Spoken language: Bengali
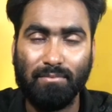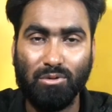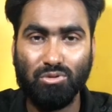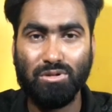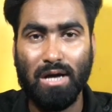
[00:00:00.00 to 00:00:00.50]

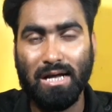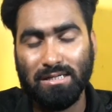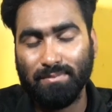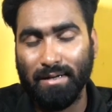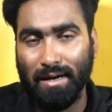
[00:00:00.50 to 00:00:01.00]
ভিউজ
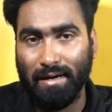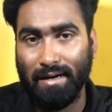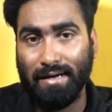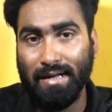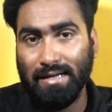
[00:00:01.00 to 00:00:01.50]
আসবে না
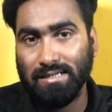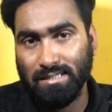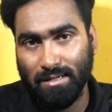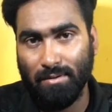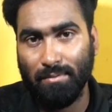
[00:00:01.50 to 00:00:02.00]
এটাই
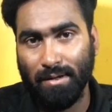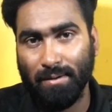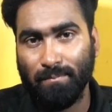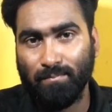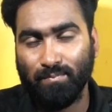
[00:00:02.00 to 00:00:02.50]
স্বাভাবিক
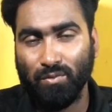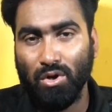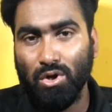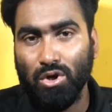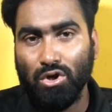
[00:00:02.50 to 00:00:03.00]

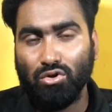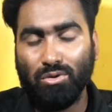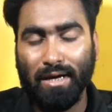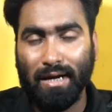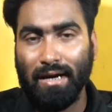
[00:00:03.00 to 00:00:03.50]
তো
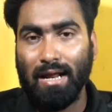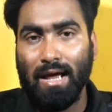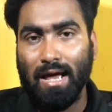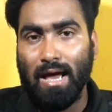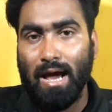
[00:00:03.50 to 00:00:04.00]
দেখেন
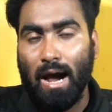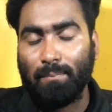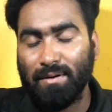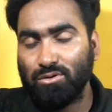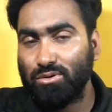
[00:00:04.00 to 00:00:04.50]

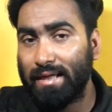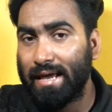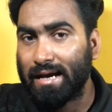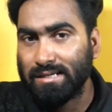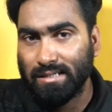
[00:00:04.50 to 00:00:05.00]
আপনারা যদি
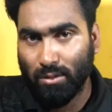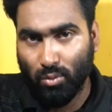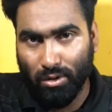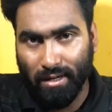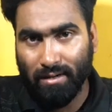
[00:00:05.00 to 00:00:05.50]
এই কাজটা
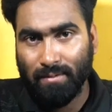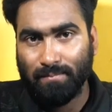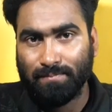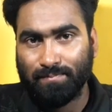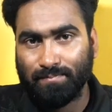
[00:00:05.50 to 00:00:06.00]
করেন
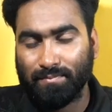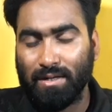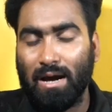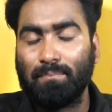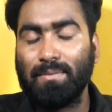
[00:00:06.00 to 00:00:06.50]

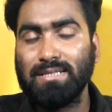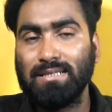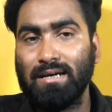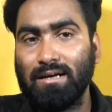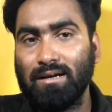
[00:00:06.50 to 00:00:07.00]
আপনার
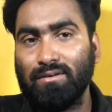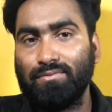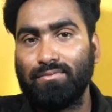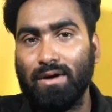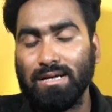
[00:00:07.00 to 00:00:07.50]
চ্যানেলটা
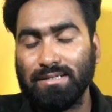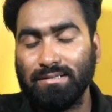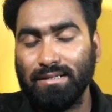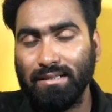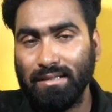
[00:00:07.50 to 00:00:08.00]
ফার্স্ট
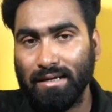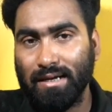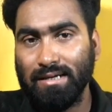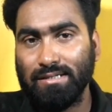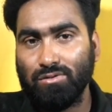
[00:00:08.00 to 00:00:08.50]
দিন
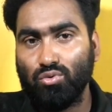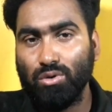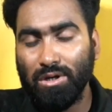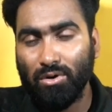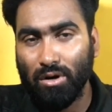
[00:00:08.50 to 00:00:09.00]
থেকে
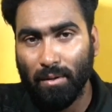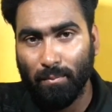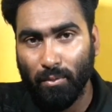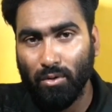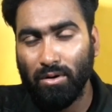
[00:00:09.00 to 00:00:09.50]
তৈরি করার
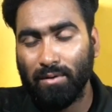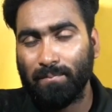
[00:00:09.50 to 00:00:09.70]
পর